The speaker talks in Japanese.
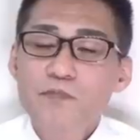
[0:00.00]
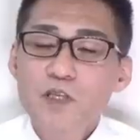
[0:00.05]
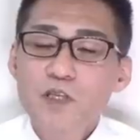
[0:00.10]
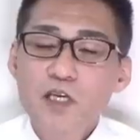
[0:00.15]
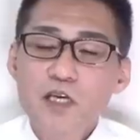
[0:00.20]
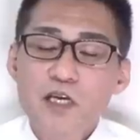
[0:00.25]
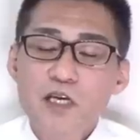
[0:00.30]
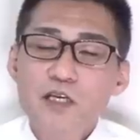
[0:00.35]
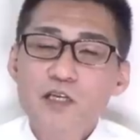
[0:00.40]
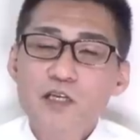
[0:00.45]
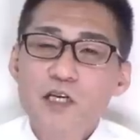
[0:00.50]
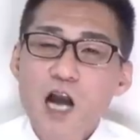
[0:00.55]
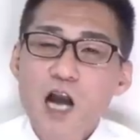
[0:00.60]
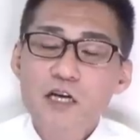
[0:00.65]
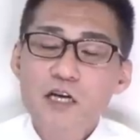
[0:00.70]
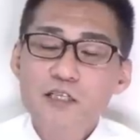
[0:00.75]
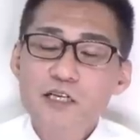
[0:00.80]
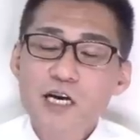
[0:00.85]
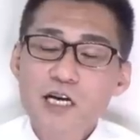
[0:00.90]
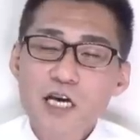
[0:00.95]
に
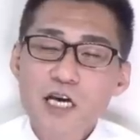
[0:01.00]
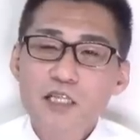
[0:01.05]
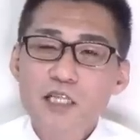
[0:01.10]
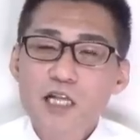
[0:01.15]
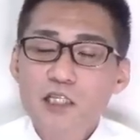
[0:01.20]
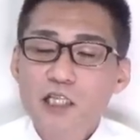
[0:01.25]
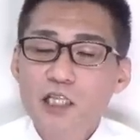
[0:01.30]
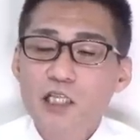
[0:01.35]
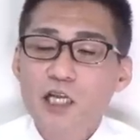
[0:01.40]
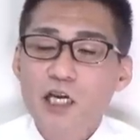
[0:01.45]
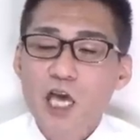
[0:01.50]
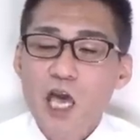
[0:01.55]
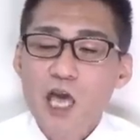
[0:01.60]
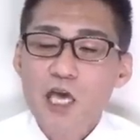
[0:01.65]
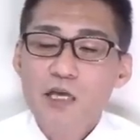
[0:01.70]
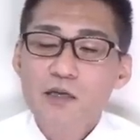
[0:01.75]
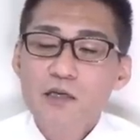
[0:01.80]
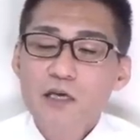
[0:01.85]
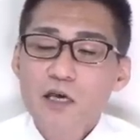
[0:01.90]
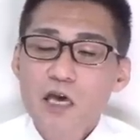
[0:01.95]
格上げになってた
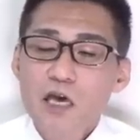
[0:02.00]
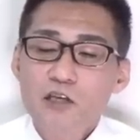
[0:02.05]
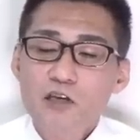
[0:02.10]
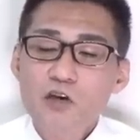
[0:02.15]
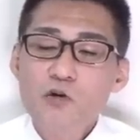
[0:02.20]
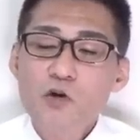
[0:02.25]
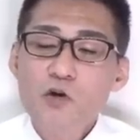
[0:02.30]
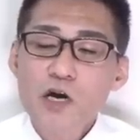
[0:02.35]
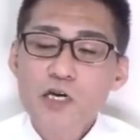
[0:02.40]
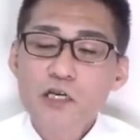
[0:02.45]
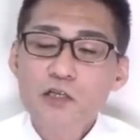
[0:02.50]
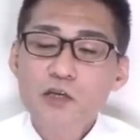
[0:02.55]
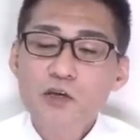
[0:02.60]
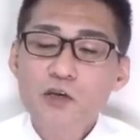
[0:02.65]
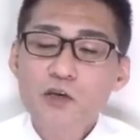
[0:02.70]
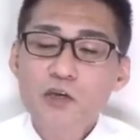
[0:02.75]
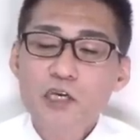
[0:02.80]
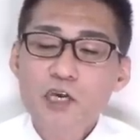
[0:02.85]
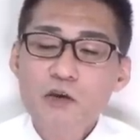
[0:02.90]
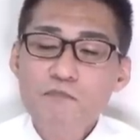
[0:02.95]
件、えー、脅迫に
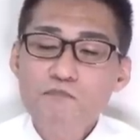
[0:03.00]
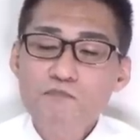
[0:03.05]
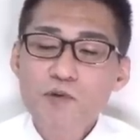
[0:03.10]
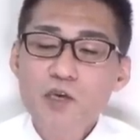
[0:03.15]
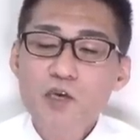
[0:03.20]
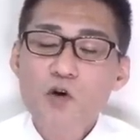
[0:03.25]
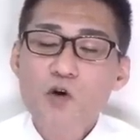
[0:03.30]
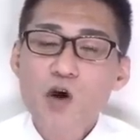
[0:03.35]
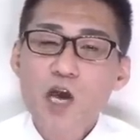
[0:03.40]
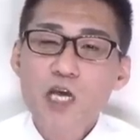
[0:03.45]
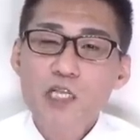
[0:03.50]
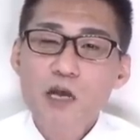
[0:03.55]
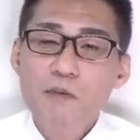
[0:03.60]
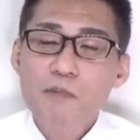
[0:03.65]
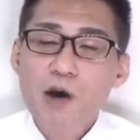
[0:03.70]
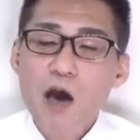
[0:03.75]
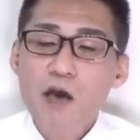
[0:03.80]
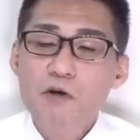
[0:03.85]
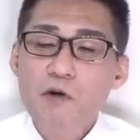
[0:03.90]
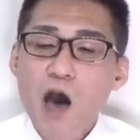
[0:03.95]
より金品を得た
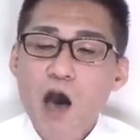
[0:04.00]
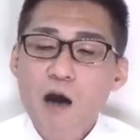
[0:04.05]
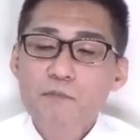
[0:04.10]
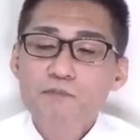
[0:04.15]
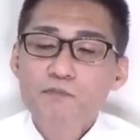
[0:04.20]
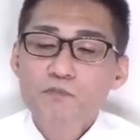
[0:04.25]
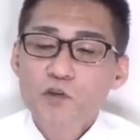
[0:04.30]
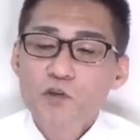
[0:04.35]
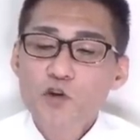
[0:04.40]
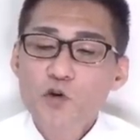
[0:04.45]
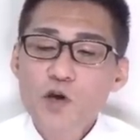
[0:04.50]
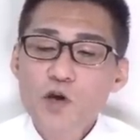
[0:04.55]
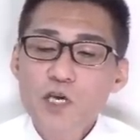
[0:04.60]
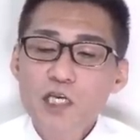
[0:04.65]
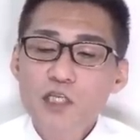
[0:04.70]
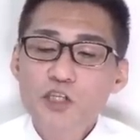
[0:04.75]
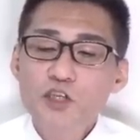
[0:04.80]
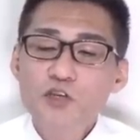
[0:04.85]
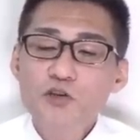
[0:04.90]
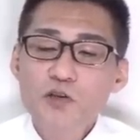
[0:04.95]
場合は、懲
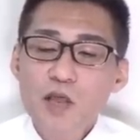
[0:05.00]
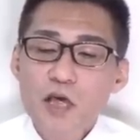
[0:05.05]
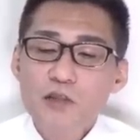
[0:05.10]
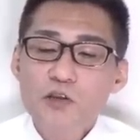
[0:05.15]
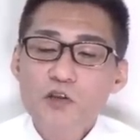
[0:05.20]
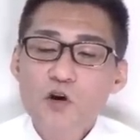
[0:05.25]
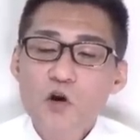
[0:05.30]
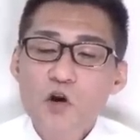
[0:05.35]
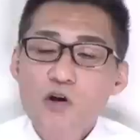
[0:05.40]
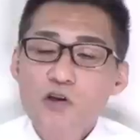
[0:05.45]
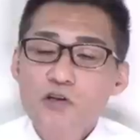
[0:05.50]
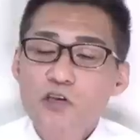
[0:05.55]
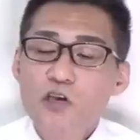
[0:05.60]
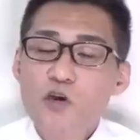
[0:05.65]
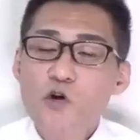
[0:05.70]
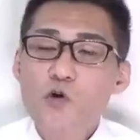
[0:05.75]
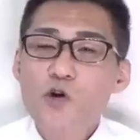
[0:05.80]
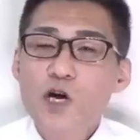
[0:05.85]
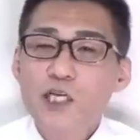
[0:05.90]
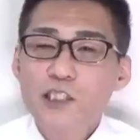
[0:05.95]
役10年の
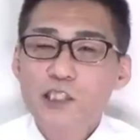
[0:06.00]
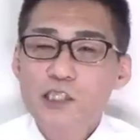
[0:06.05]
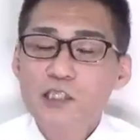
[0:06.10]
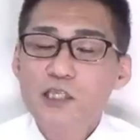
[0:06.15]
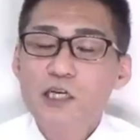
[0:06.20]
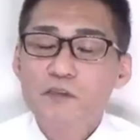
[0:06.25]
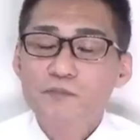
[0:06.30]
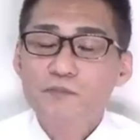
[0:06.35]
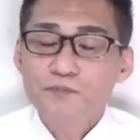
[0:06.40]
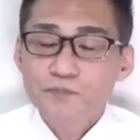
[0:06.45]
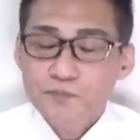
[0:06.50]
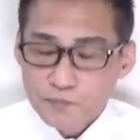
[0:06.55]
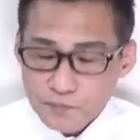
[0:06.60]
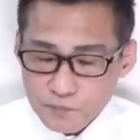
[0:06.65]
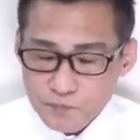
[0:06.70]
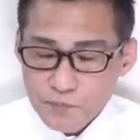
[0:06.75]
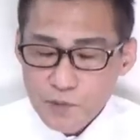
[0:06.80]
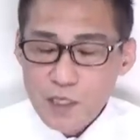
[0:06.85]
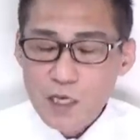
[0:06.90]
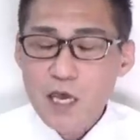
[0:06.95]
恐喝になる。
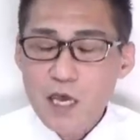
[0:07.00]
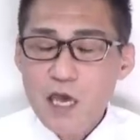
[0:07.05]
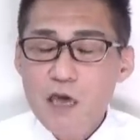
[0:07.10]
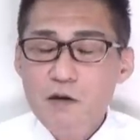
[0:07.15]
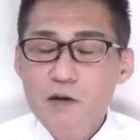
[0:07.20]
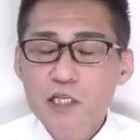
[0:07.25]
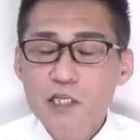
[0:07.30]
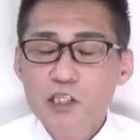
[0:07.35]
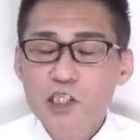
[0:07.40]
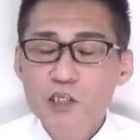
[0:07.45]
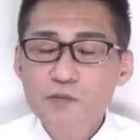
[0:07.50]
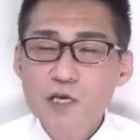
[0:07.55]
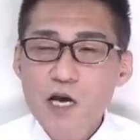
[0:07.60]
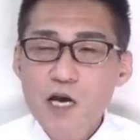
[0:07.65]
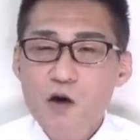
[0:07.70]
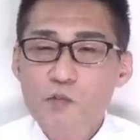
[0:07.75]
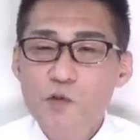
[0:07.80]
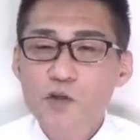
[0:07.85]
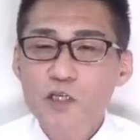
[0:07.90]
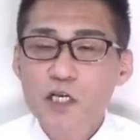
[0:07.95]
えー、罪
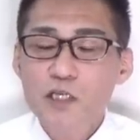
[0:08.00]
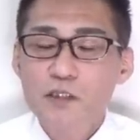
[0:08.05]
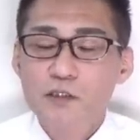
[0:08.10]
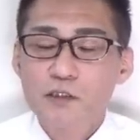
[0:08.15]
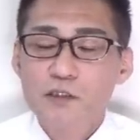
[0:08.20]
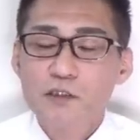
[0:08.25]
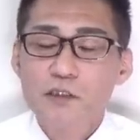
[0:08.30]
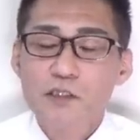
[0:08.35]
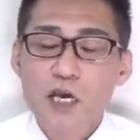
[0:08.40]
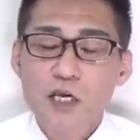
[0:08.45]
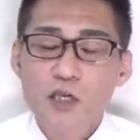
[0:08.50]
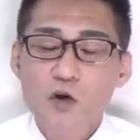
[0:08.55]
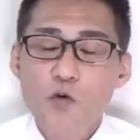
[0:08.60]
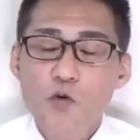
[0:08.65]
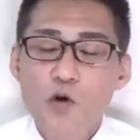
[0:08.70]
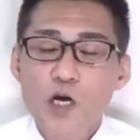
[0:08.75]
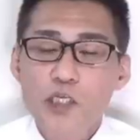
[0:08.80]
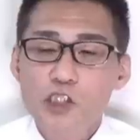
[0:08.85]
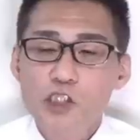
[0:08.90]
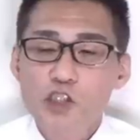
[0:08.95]
が重くなるんですね、
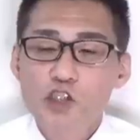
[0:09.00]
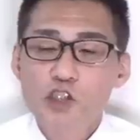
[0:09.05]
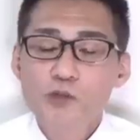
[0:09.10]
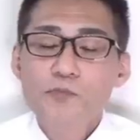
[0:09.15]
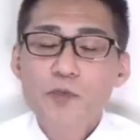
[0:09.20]
恐喝。